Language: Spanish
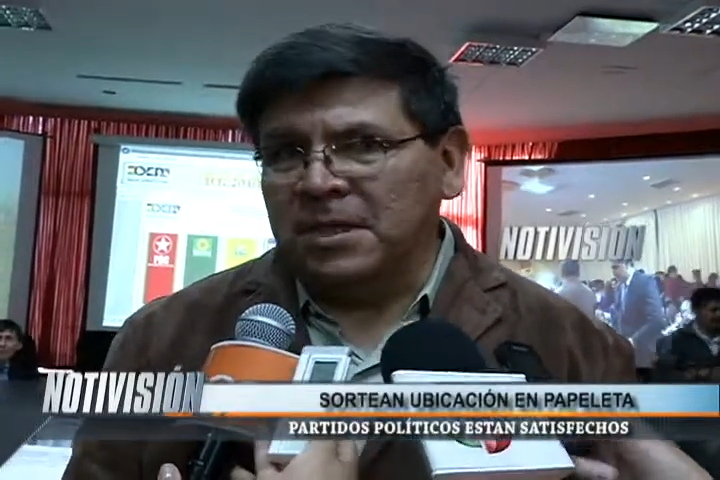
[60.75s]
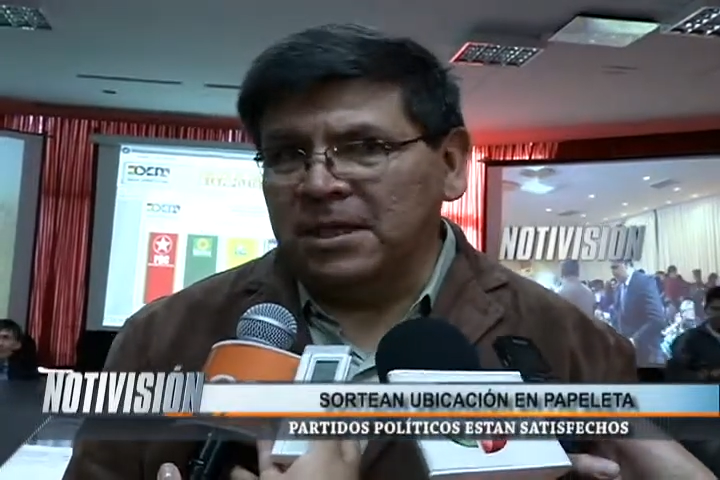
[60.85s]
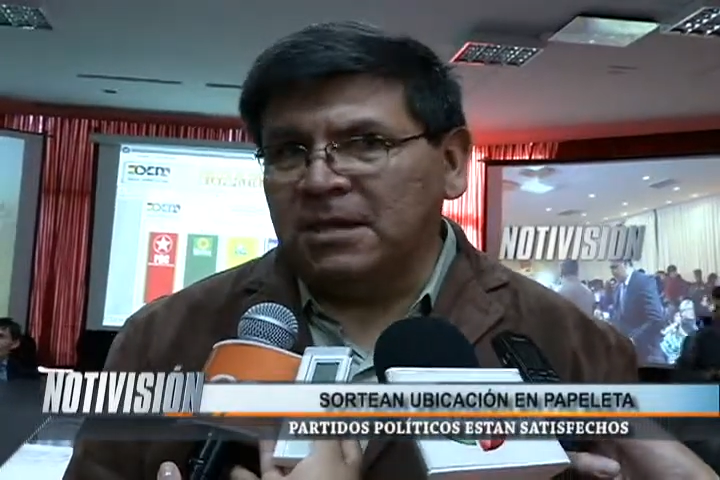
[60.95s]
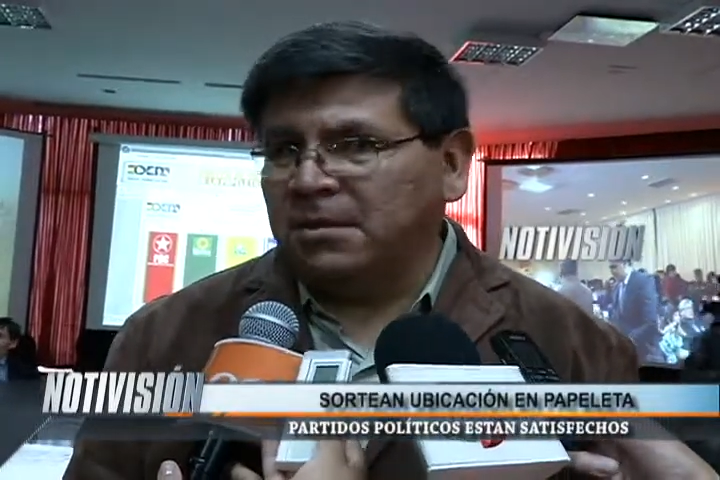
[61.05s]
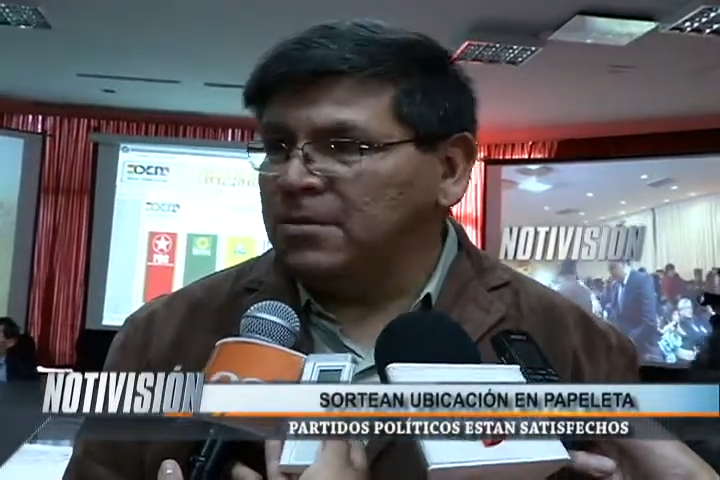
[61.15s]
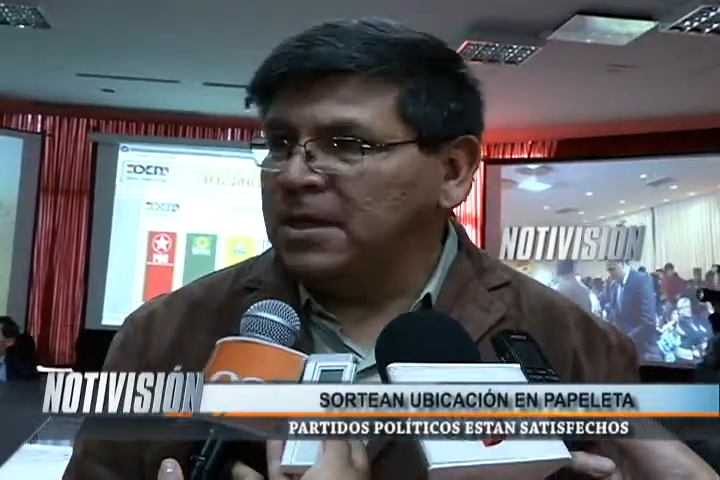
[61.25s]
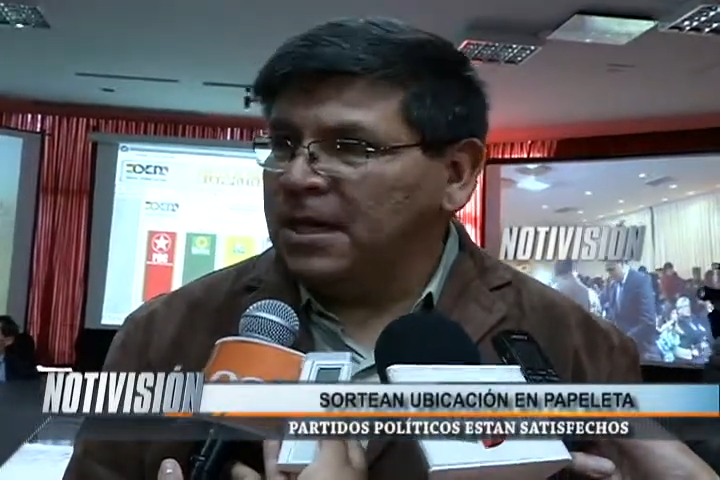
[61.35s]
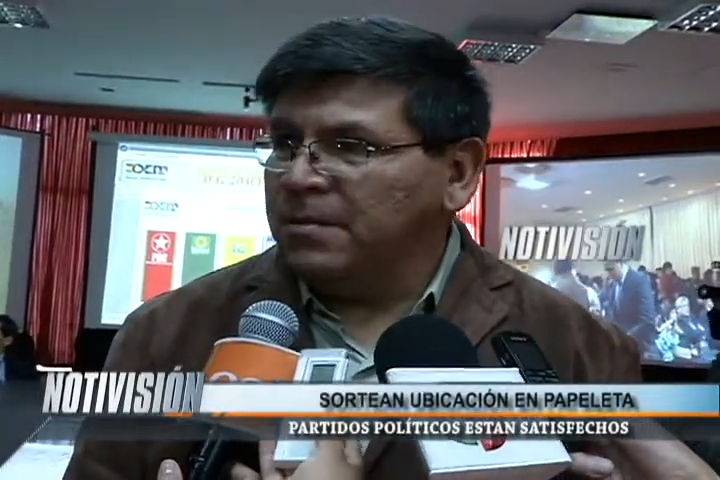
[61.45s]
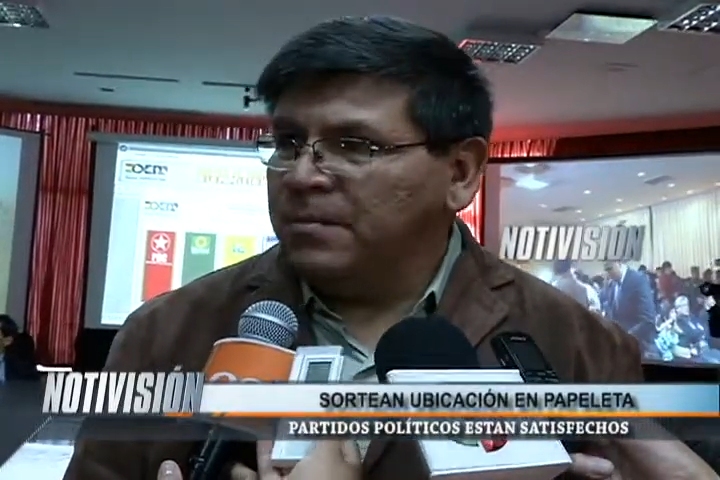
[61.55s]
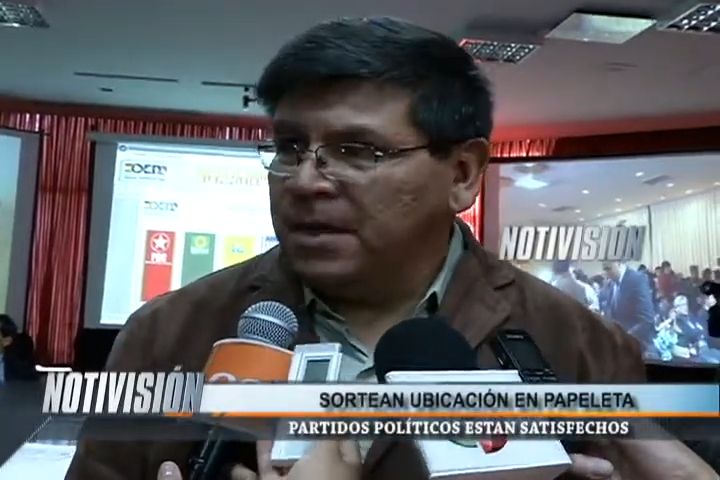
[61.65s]
gran trabajo
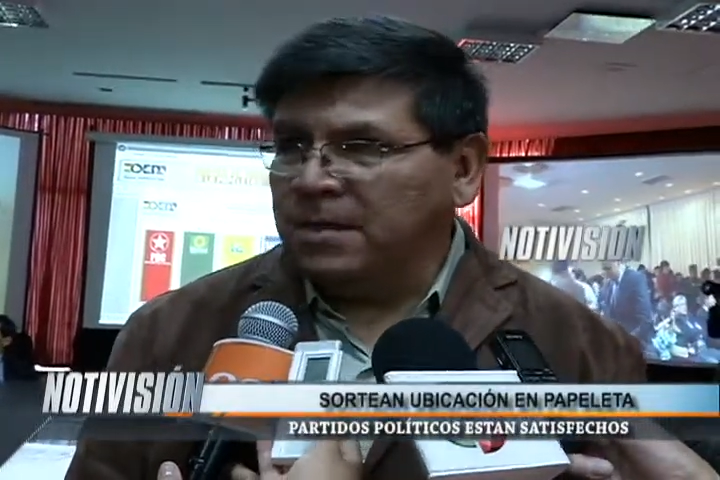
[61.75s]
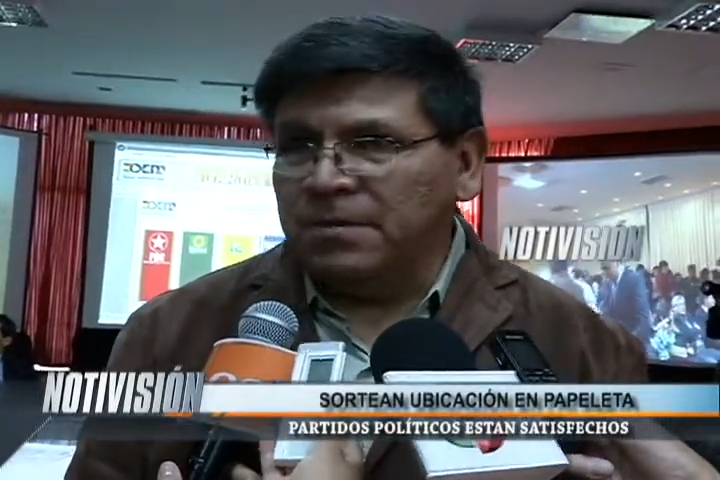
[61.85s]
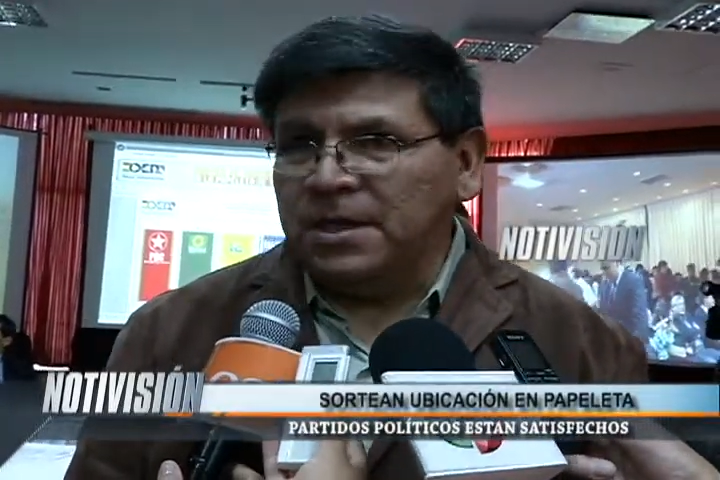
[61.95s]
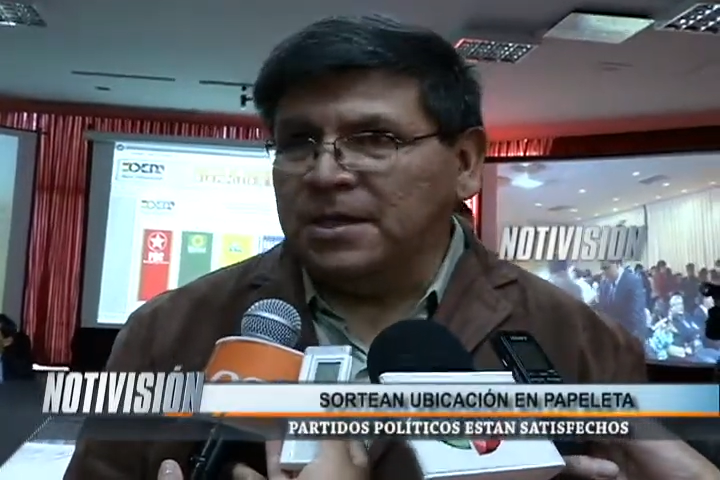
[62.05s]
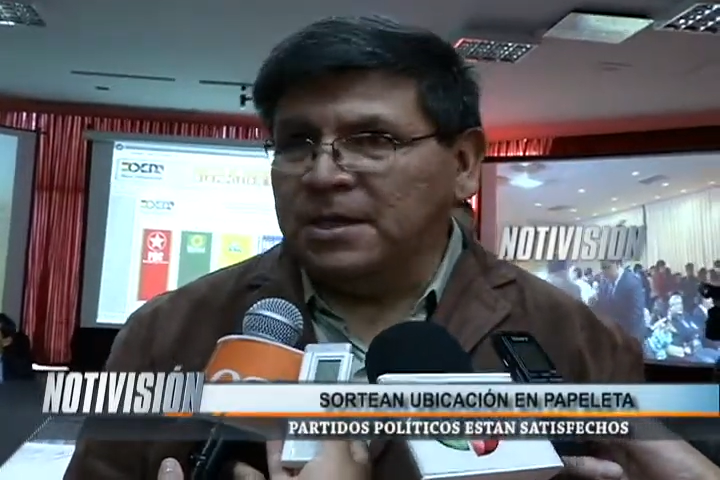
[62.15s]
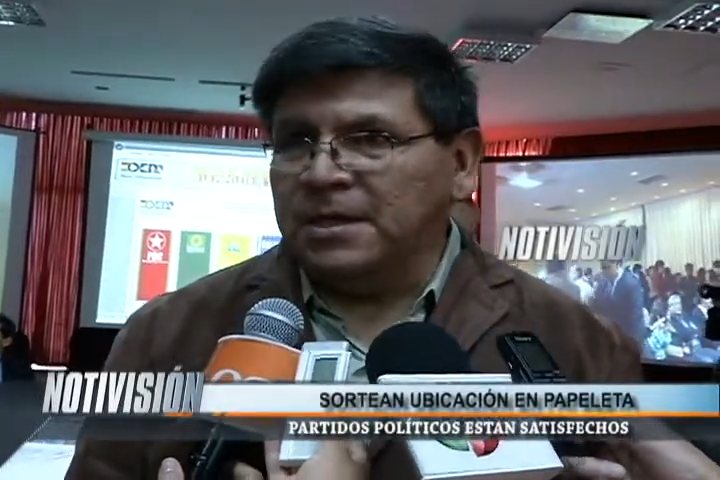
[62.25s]
de campaña para